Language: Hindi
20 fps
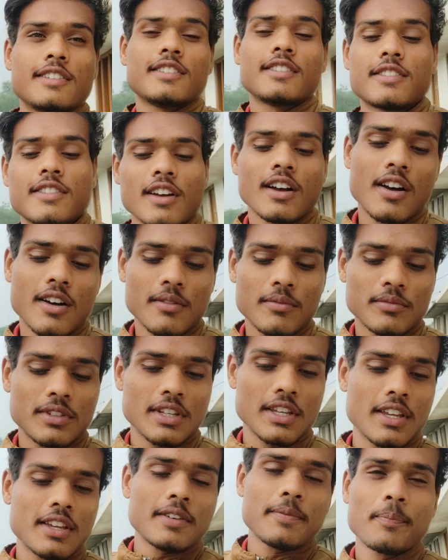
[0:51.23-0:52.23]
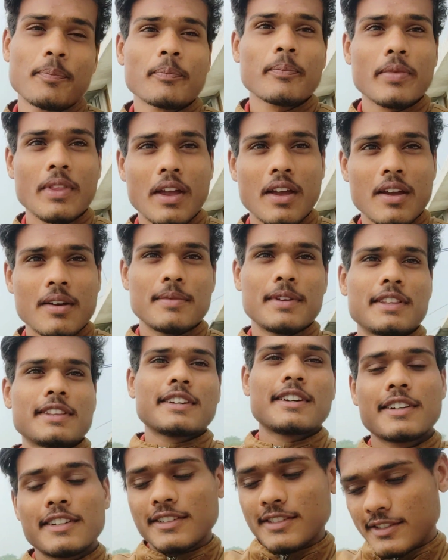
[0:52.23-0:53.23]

शाम से अभी तक